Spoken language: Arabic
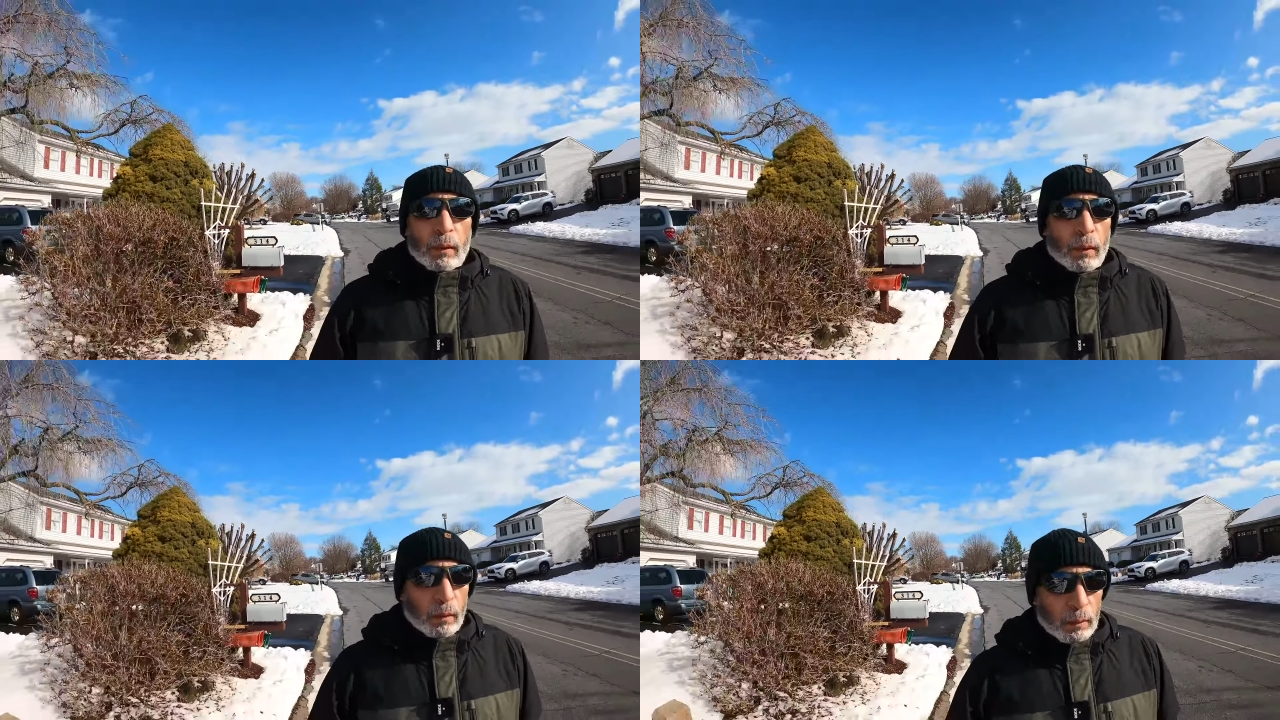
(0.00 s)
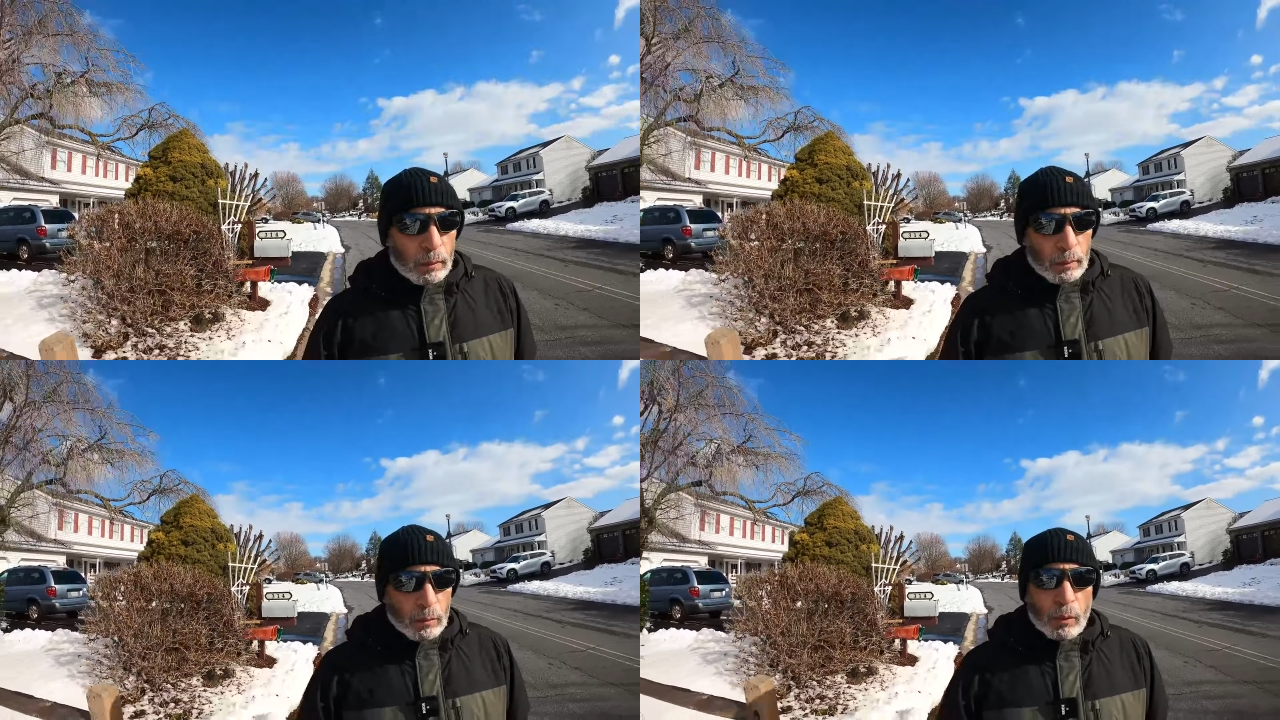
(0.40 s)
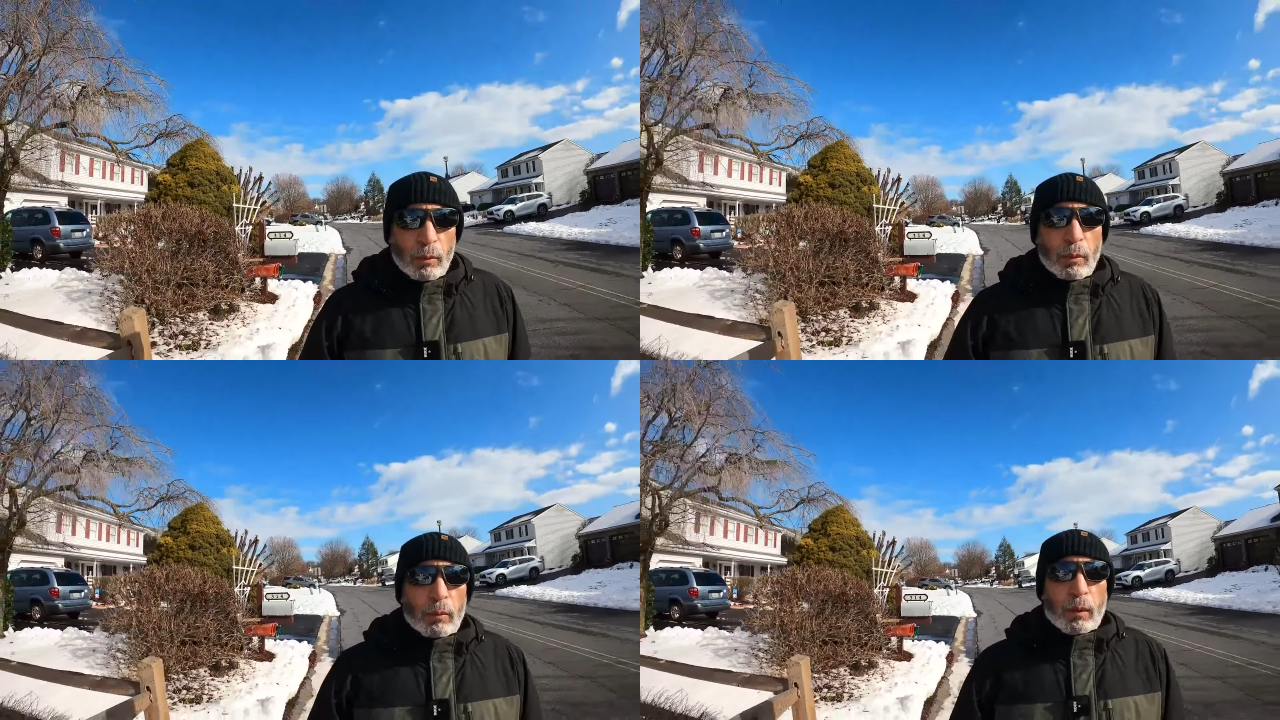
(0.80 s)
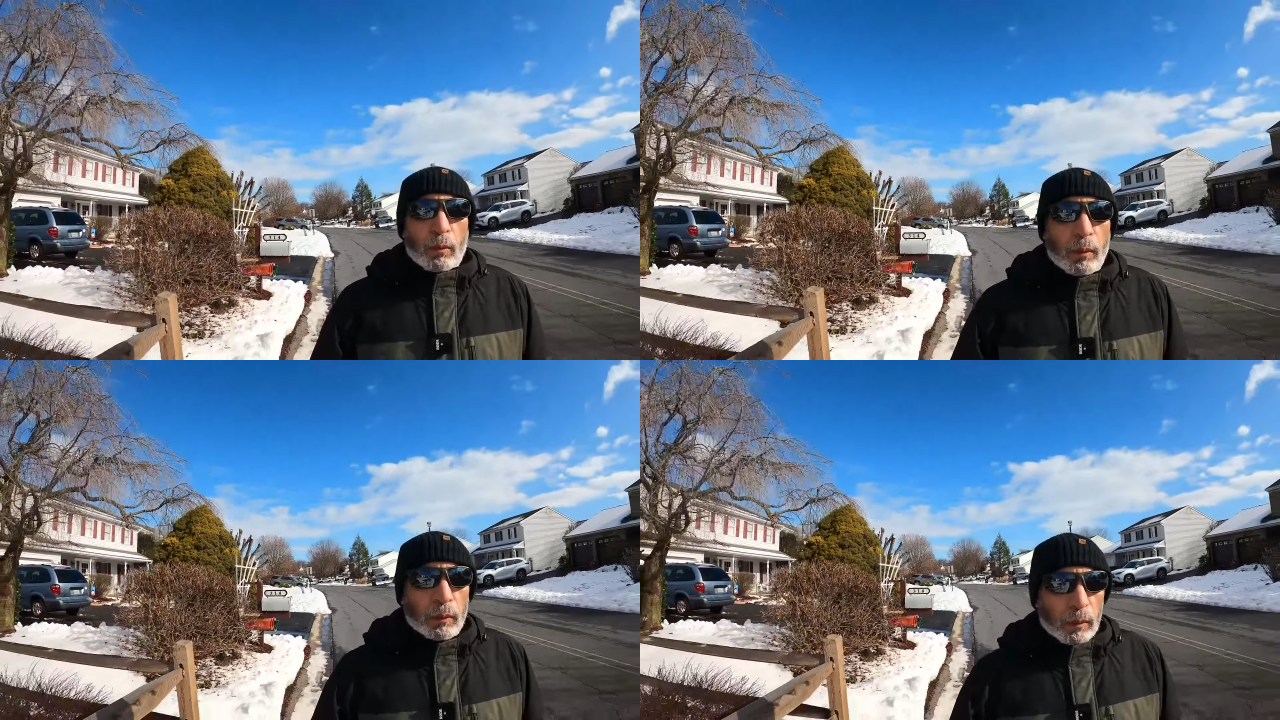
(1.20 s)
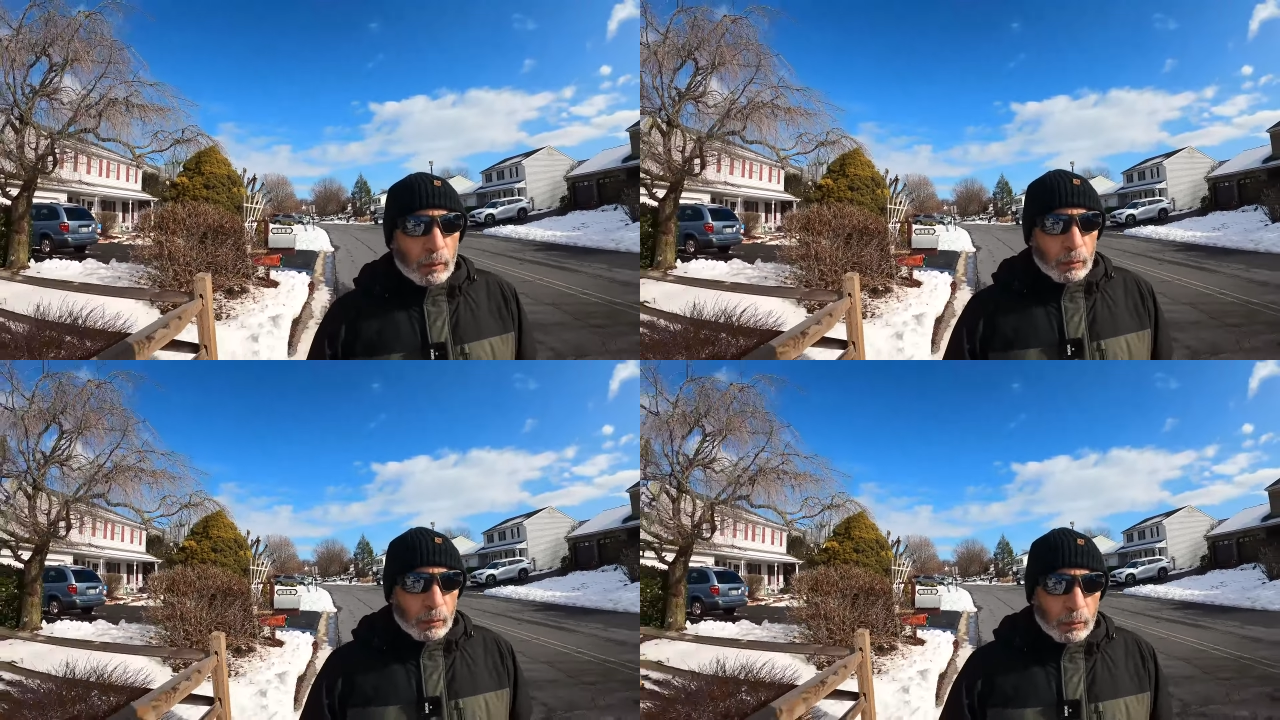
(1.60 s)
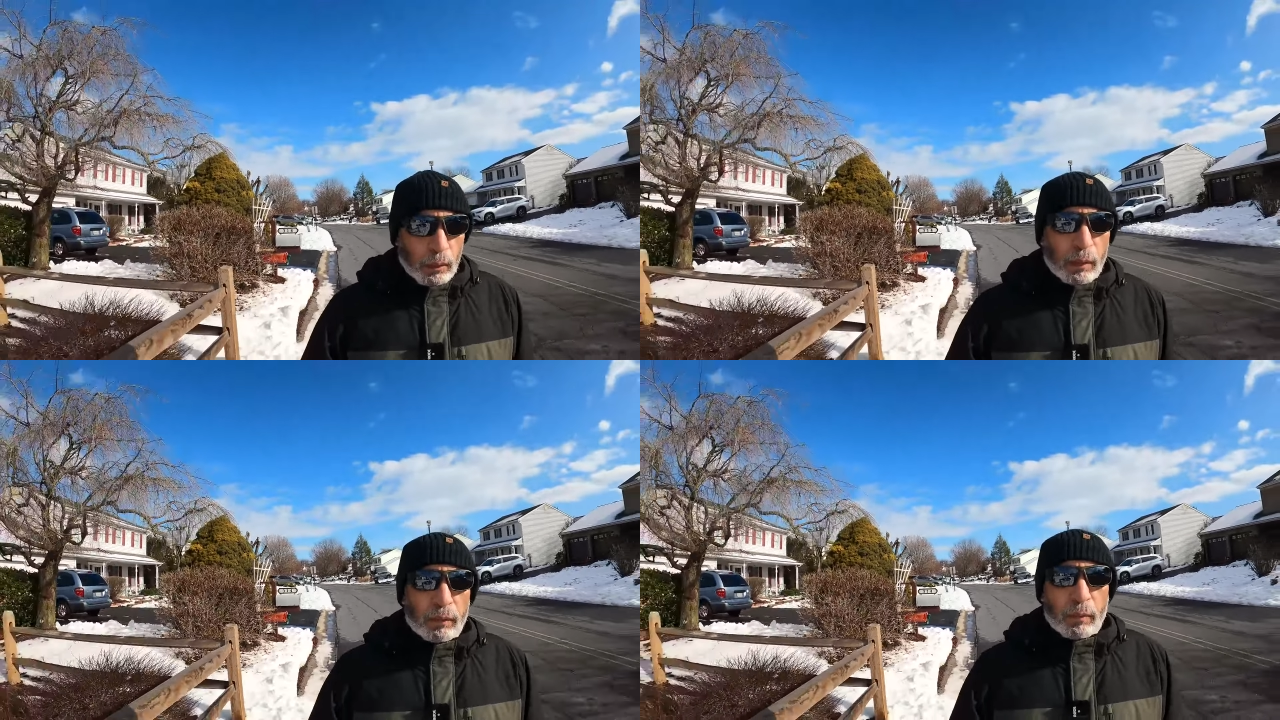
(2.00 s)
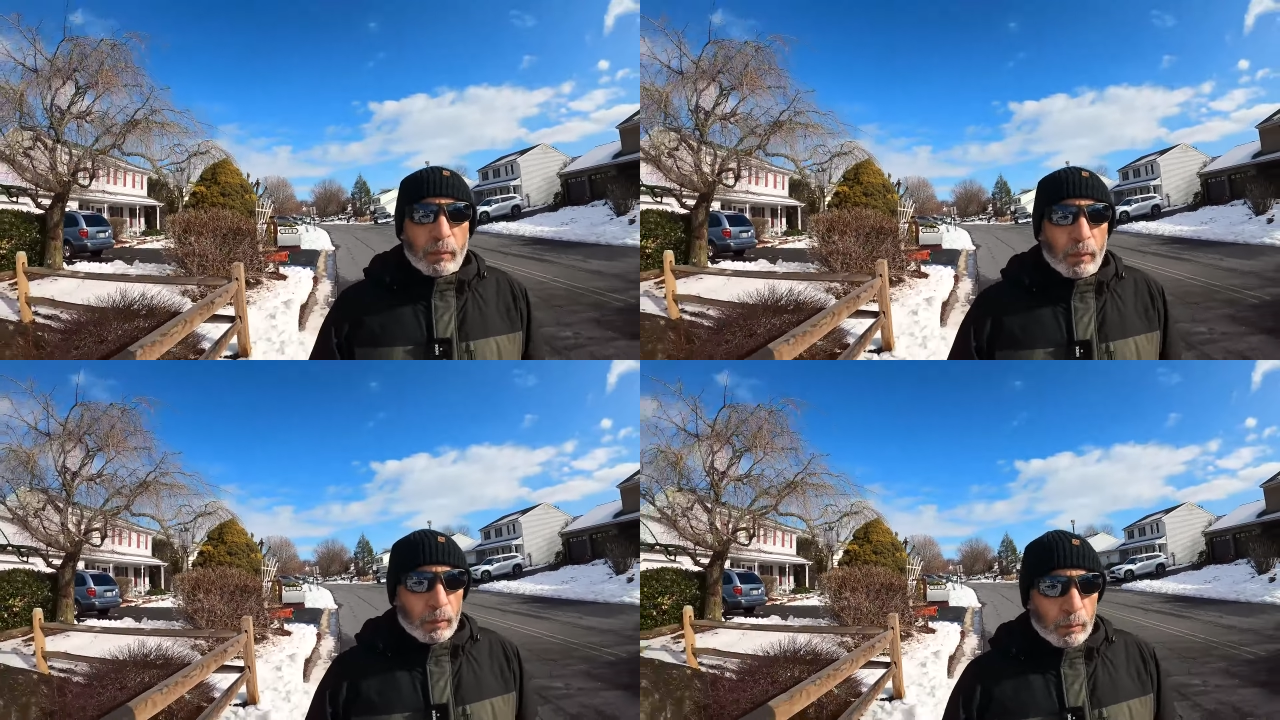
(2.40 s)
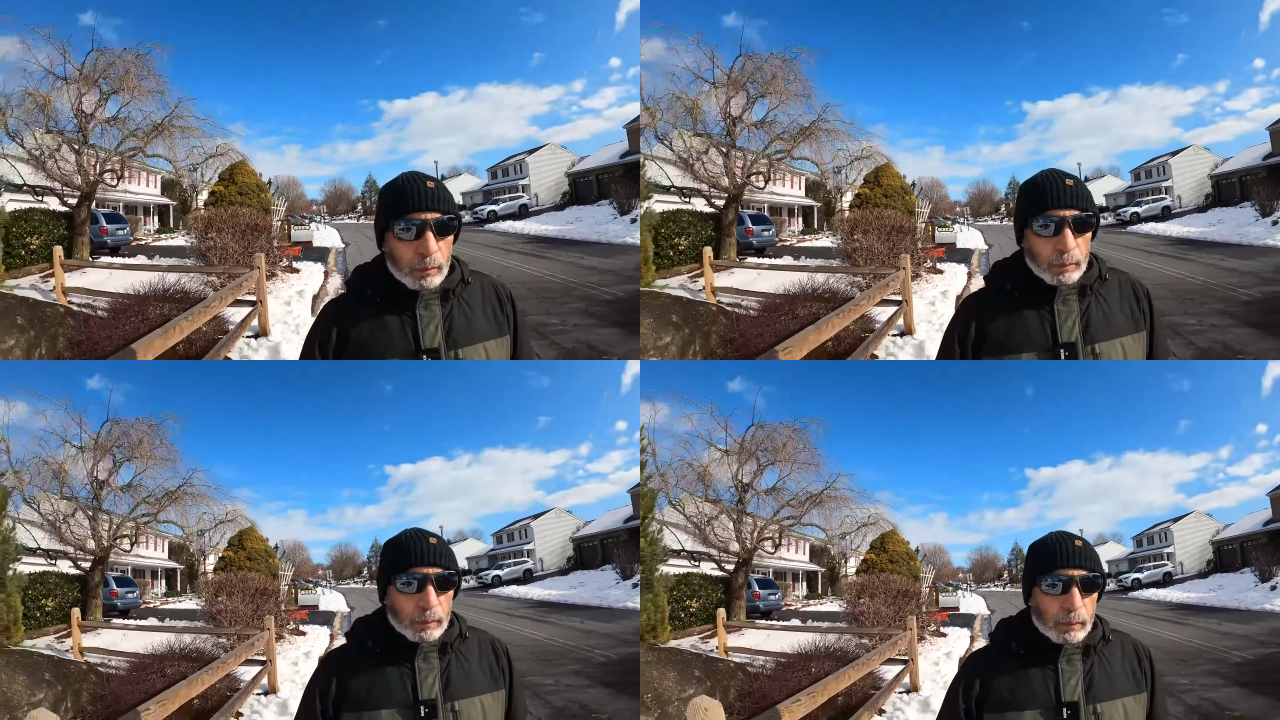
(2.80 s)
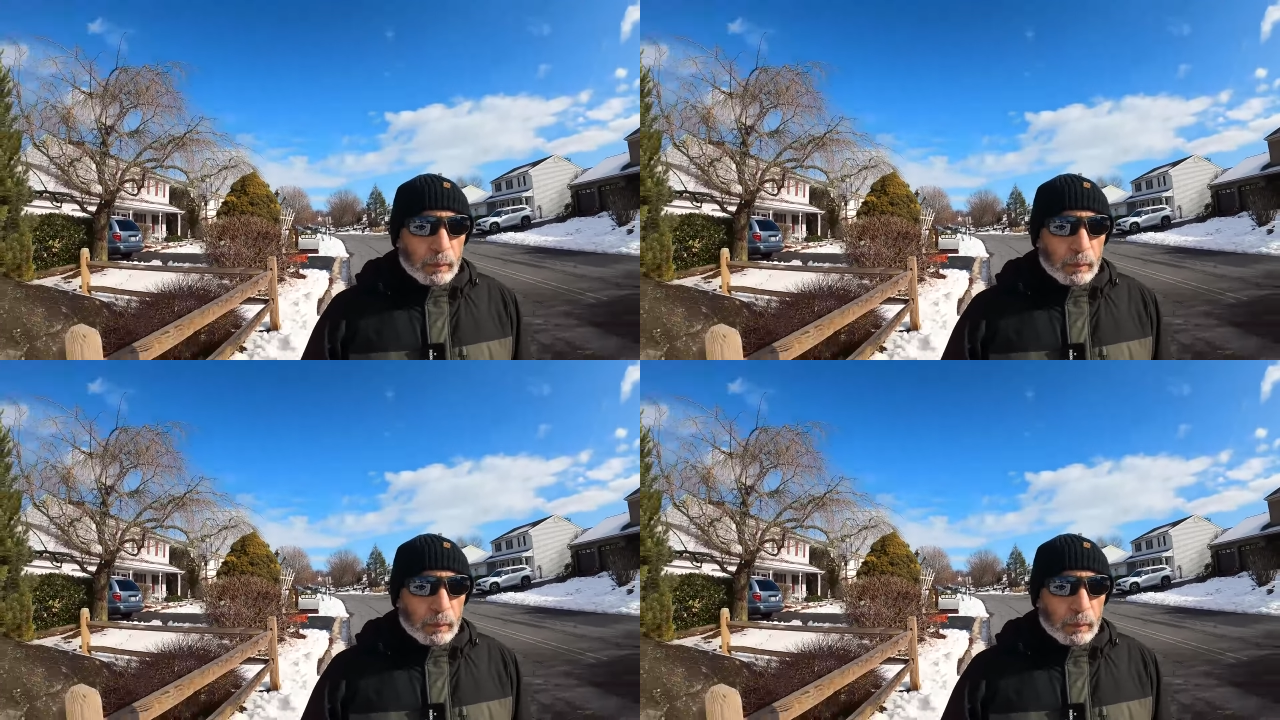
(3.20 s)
آه سوء المعلومات او ضعف المعلومات